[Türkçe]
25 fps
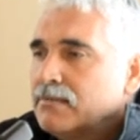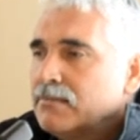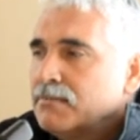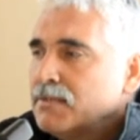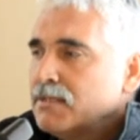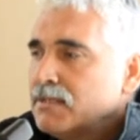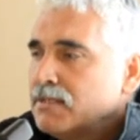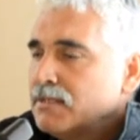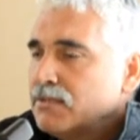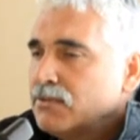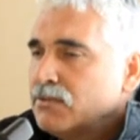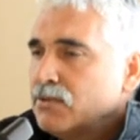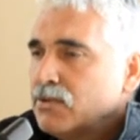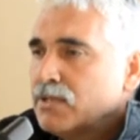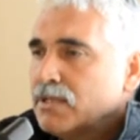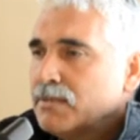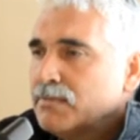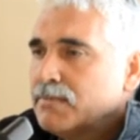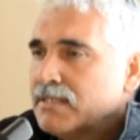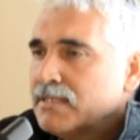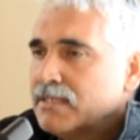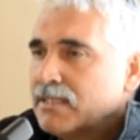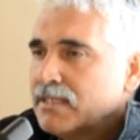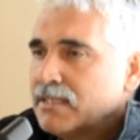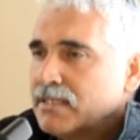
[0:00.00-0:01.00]
biz
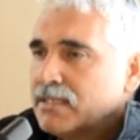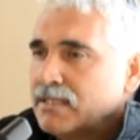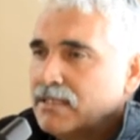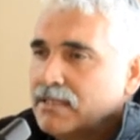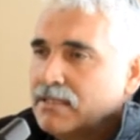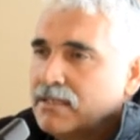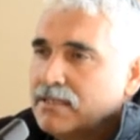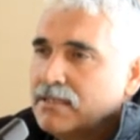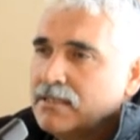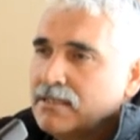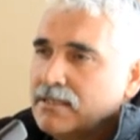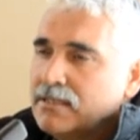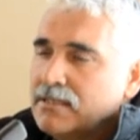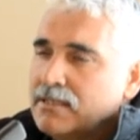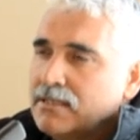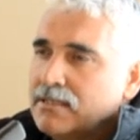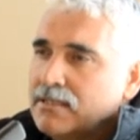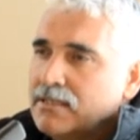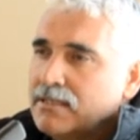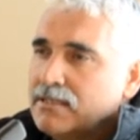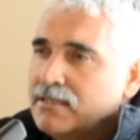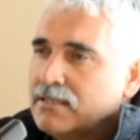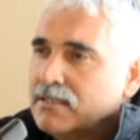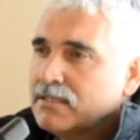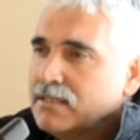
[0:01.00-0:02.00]
yöremizdeki
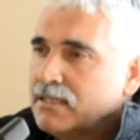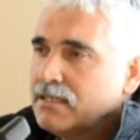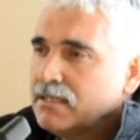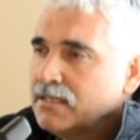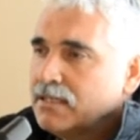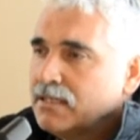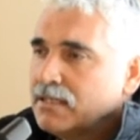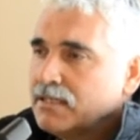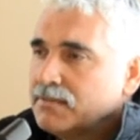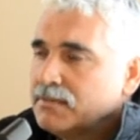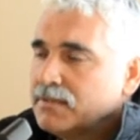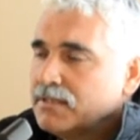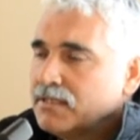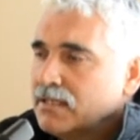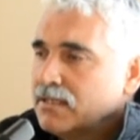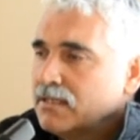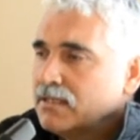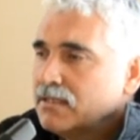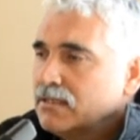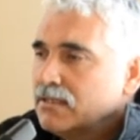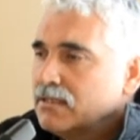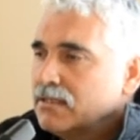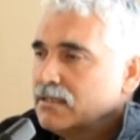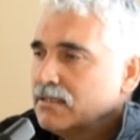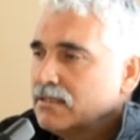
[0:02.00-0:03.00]
e,
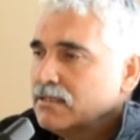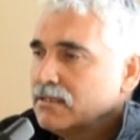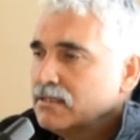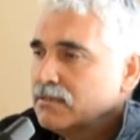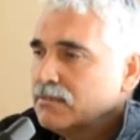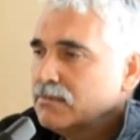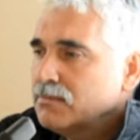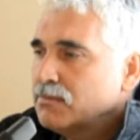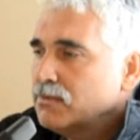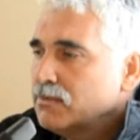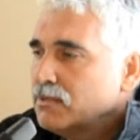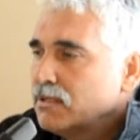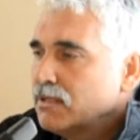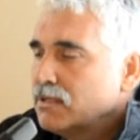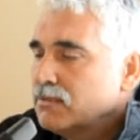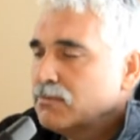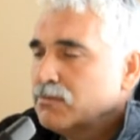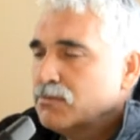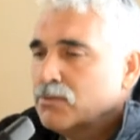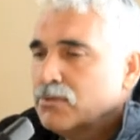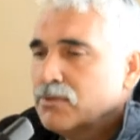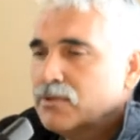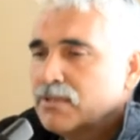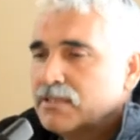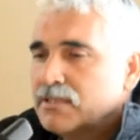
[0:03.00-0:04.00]
insanlarımıza e, bunları
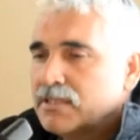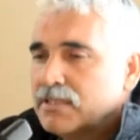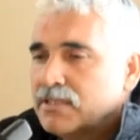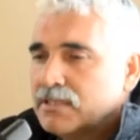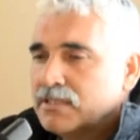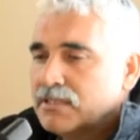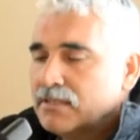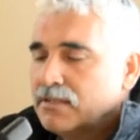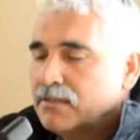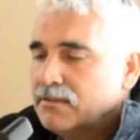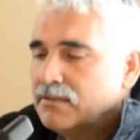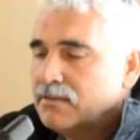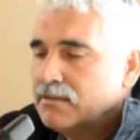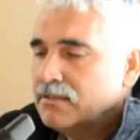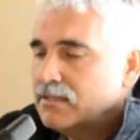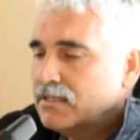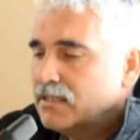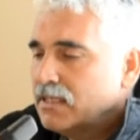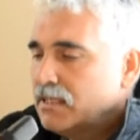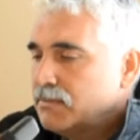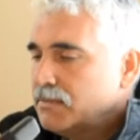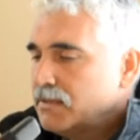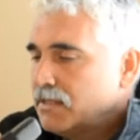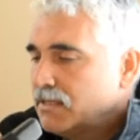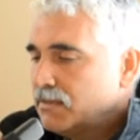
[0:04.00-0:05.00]
mutluluk içerisinde
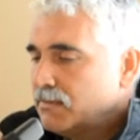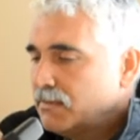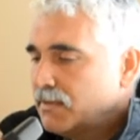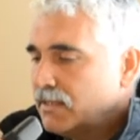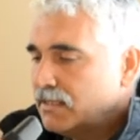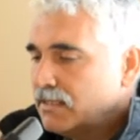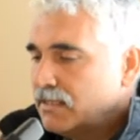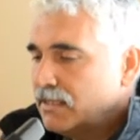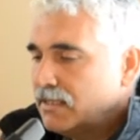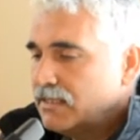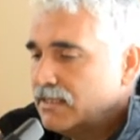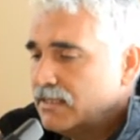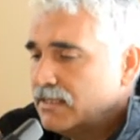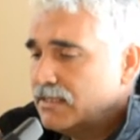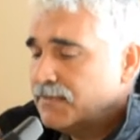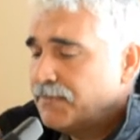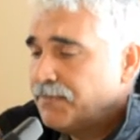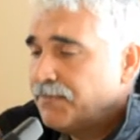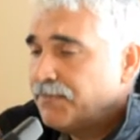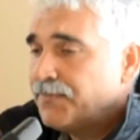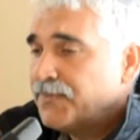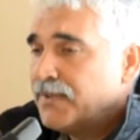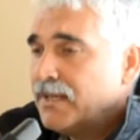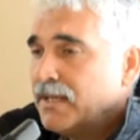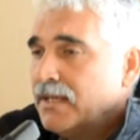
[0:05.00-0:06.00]
temin etmekteyiz.
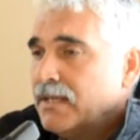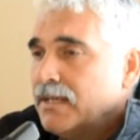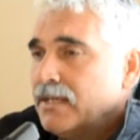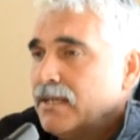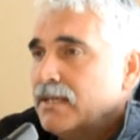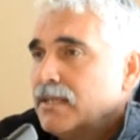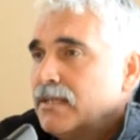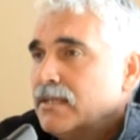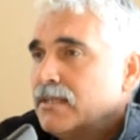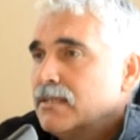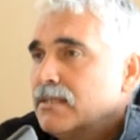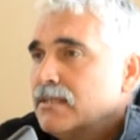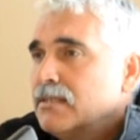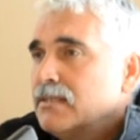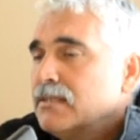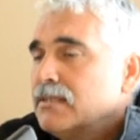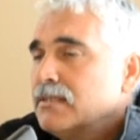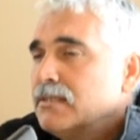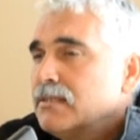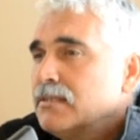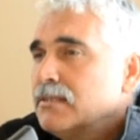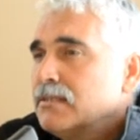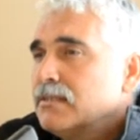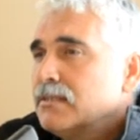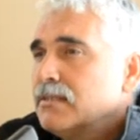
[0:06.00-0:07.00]

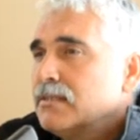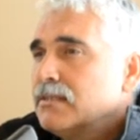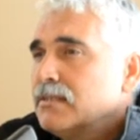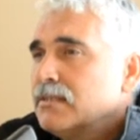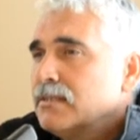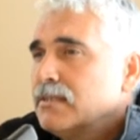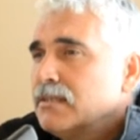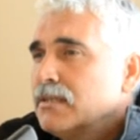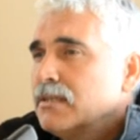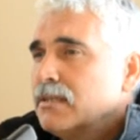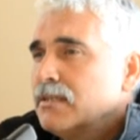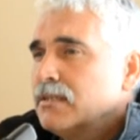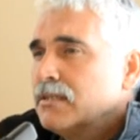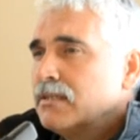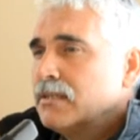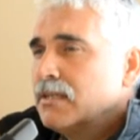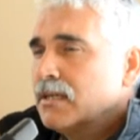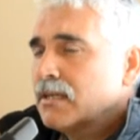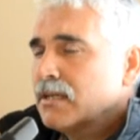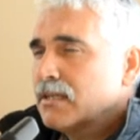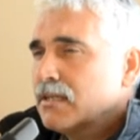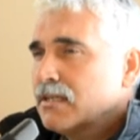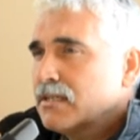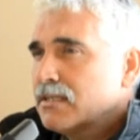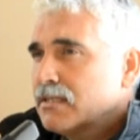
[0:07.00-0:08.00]
E,
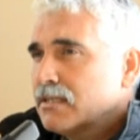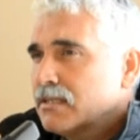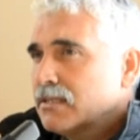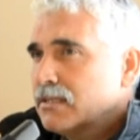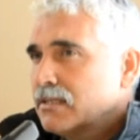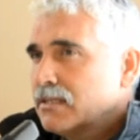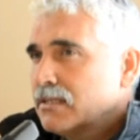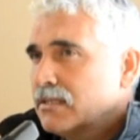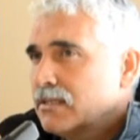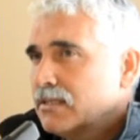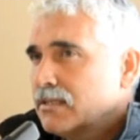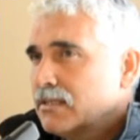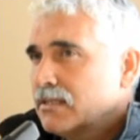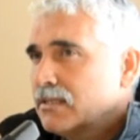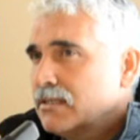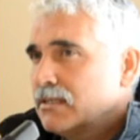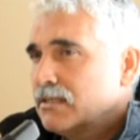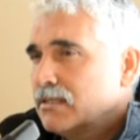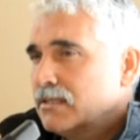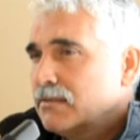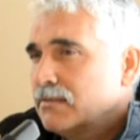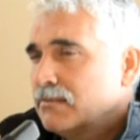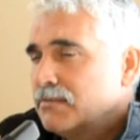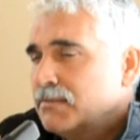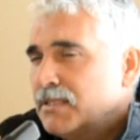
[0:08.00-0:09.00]
yaklaşık
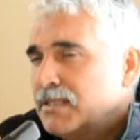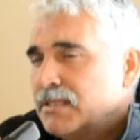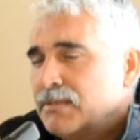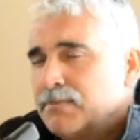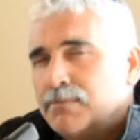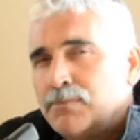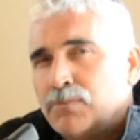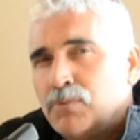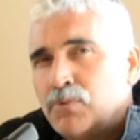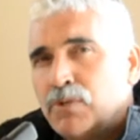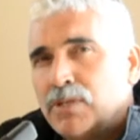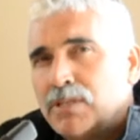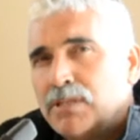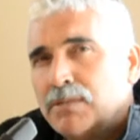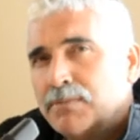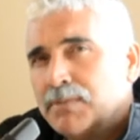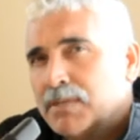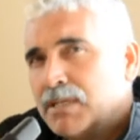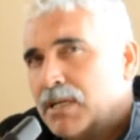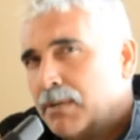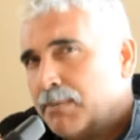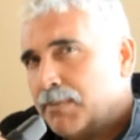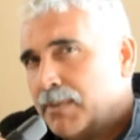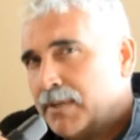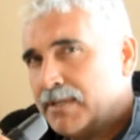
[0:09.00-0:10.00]
bizim üretim
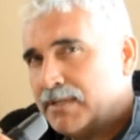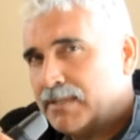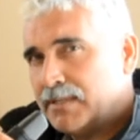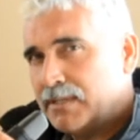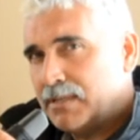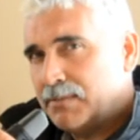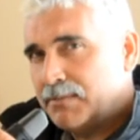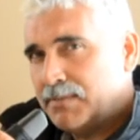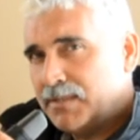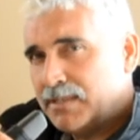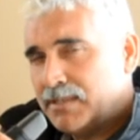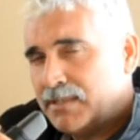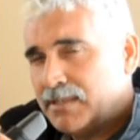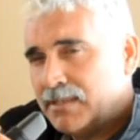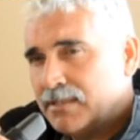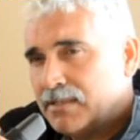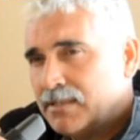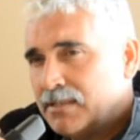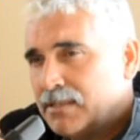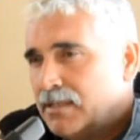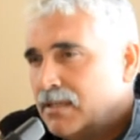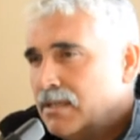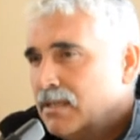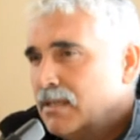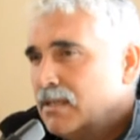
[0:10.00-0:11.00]
kapasitemiz
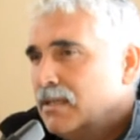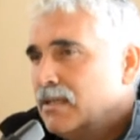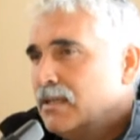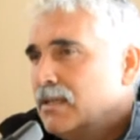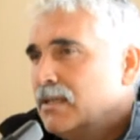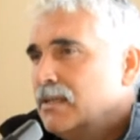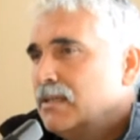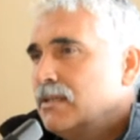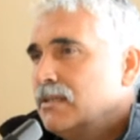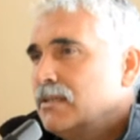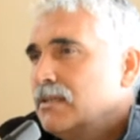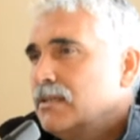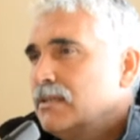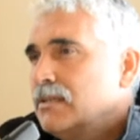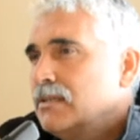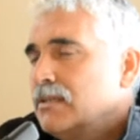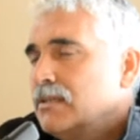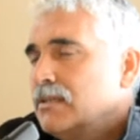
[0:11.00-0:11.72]
e,